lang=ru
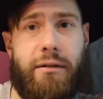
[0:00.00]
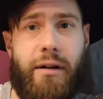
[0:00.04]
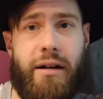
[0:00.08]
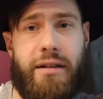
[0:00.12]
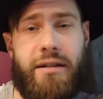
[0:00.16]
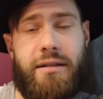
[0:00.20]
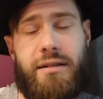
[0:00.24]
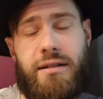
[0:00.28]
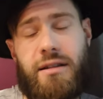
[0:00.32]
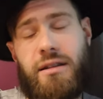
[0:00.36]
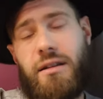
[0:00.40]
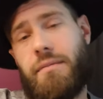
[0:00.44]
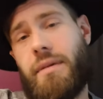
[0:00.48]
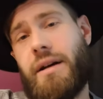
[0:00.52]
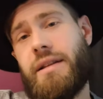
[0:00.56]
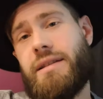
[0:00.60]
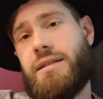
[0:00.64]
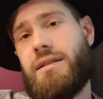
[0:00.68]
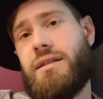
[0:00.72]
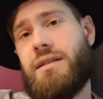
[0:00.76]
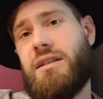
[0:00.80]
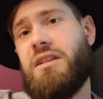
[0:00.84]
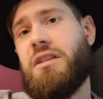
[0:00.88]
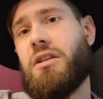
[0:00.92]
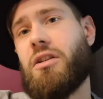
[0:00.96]
Хватит
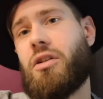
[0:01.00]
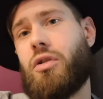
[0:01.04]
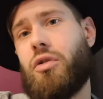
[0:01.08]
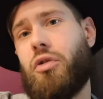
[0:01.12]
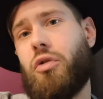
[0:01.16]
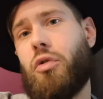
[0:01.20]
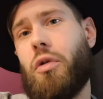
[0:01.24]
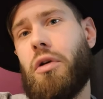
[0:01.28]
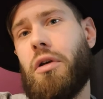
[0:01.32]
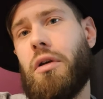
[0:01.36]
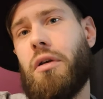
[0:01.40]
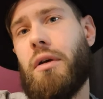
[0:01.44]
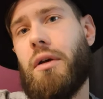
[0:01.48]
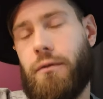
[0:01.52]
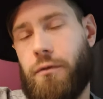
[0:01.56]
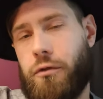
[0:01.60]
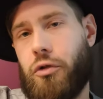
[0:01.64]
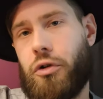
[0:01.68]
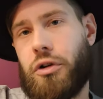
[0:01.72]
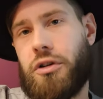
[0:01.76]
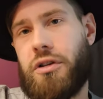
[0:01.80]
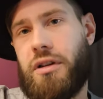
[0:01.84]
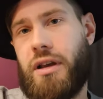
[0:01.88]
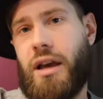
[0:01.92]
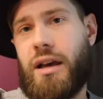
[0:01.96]
заниматься херней.
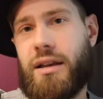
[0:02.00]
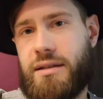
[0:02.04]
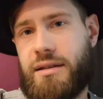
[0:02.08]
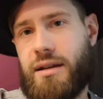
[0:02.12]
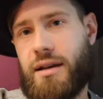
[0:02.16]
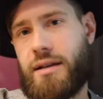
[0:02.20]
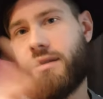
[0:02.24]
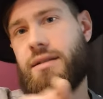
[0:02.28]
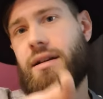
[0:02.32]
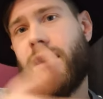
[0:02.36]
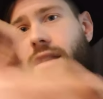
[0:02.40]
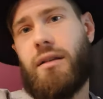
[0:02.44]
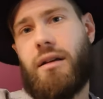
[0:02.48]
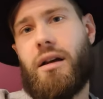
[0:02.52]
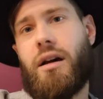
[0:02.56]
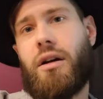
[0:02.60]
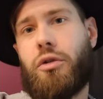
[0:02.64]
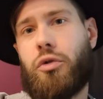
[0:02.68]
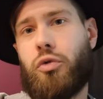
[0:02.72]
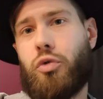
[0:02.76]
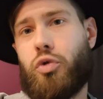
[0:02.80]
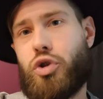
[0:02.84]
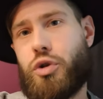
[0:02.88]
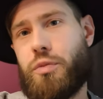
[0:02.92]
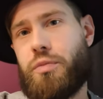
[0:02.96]
Вот, я сказал,
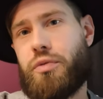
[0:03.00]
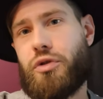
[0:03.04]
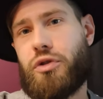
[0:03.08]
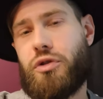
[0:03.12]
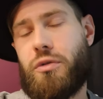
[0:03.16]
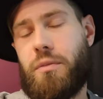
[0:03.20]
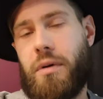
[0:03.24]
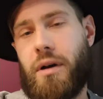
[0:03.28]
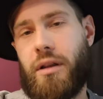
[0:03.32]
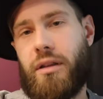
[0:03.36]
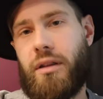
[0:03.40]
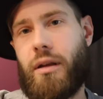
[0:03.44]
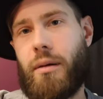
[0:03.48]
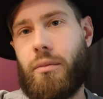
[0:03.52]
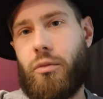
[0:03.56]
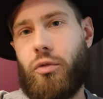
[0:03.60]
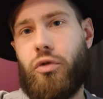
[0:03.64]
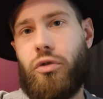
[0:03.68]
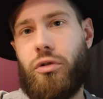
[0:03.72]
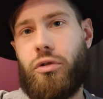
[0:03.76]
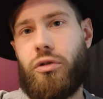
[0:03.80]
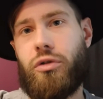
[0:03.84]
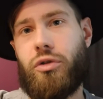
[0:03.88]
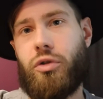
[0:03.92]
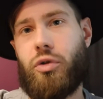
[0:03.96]
как лучше поступать
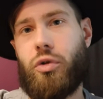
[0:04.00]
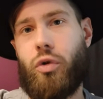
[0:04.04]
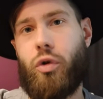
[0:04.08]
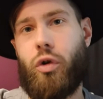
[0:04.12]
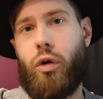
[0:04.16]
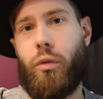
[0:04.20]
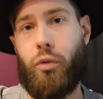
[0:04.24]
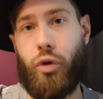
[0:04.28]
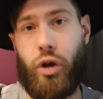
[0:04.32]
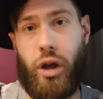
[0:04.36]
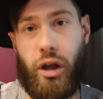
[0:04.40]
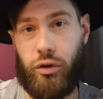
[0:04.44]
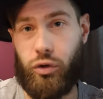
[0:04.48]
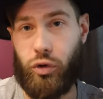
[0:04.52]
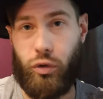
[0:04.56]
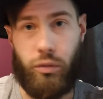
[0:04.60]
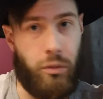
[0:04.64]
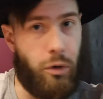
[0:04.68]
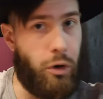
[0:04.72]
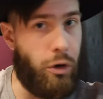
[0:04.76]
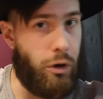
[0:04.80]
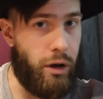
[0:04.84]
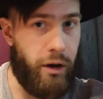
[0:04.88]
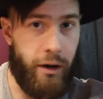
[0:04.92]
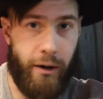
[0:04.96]
тому или другому. Я
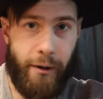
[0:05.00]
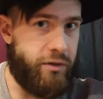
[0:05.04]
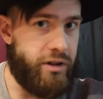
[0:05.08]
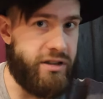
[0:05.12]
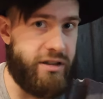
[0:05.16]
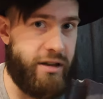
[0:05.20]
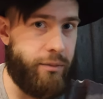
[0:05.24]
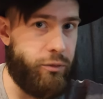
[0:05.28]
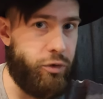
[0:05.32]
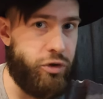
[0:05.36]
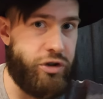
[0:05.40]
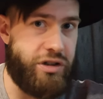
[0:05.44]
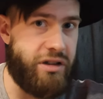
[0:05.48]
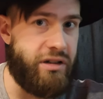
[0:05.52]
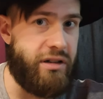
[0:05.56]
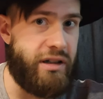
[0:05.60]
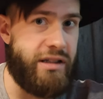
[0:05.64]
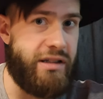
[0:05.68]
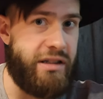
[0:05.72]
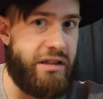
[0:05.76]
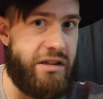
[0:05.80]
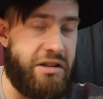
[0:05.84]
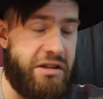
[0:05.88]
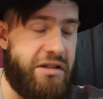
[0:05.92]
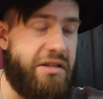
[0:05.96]
думаю, вы со мной
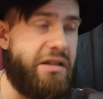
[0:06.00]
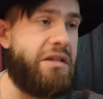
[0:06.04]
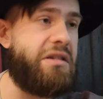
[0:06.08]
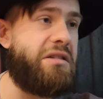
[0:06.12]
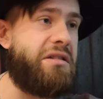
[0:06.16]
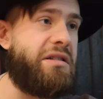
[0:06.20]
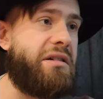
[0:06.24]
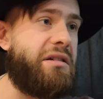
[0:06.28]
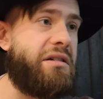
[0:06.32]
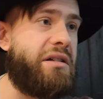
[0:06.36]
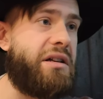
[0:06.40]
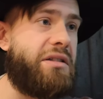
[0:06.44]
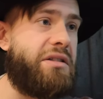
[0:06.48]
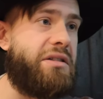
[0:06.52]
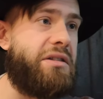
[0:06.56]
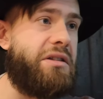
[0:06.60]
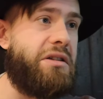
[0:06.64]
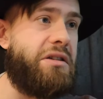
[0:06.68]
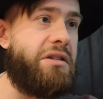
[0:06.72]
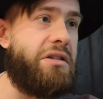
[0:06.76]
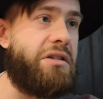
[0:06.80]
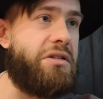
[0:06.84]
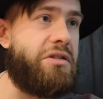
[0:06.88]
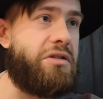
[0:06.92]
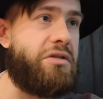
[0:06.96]
согласитесь. Если не
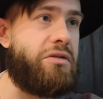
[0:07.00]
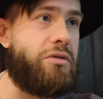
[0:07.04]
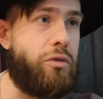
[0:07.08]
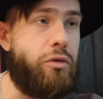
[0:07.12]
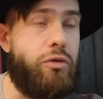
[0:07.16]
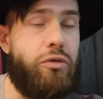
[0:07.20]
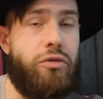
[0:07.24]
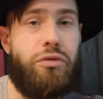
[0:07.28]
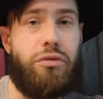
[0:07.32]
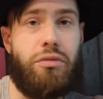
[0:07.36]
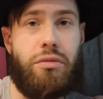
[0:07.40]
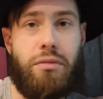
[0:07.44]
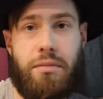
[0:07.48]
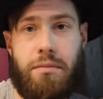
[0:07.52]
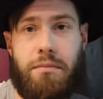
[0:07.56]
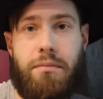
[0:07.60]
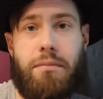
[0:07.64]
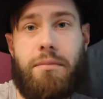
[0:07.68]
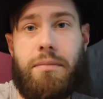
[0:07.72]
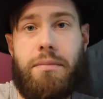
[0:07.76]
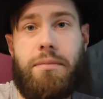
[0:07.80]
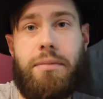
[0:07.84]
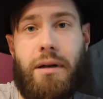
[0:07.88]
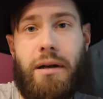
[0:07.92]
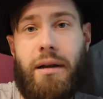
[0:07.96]
согласитесь, ну,
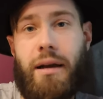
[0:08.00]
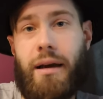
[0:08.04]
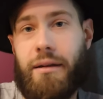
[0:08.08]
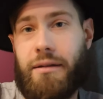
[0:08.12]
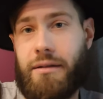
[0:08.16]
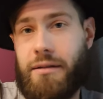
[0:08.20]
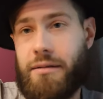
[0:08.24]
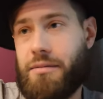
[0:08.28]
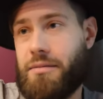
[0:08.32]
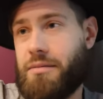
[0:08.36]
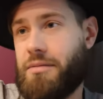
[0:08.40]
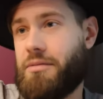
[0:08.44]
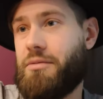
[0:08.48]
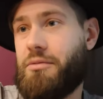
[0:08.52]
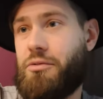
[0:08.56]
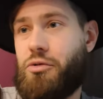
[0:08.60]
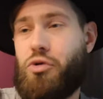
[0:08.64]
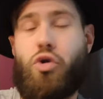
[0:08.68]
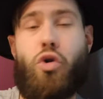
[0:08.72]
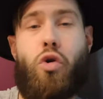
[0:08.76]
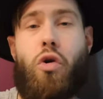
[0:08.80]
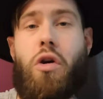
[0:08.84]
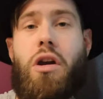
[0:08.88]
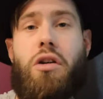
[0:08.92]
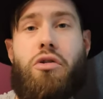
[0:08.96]
блядь,
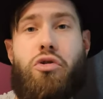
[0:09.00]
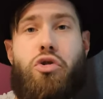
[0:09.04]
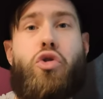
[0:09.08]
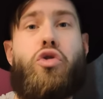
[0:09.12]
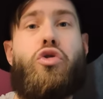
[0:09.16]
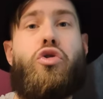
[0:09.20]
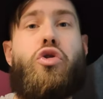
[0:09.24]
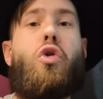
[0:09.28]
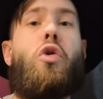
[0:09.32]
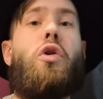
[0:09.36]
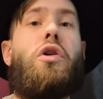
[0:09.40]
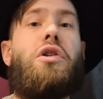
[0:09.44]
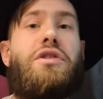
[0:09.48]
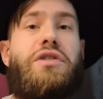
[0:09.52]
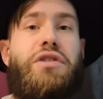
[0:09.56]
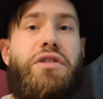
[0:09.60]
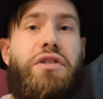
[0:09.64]
что я, чё, чё я